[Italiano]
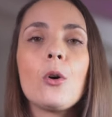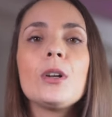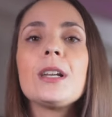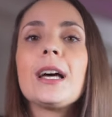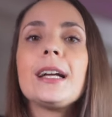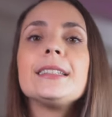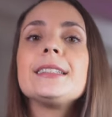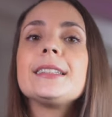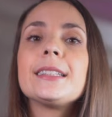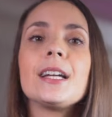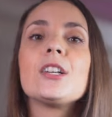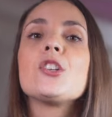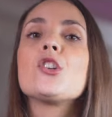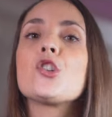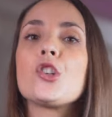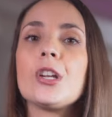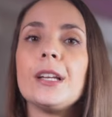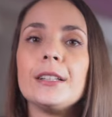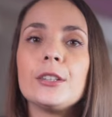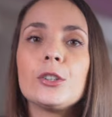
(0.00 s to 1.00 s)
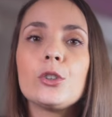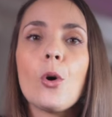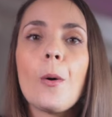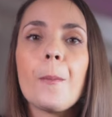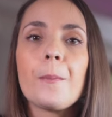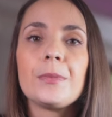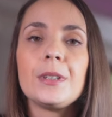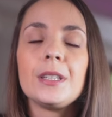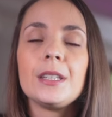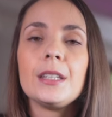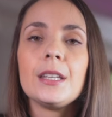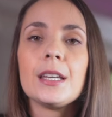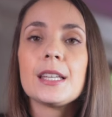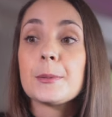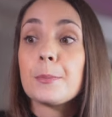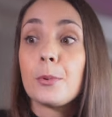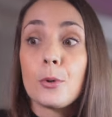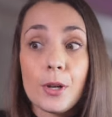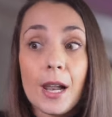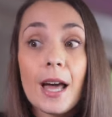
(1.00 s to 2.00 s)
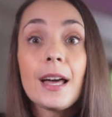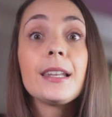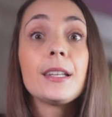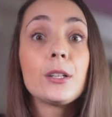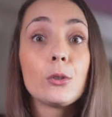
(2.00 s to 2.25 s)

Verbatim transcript: online che hai scelto di esplorare,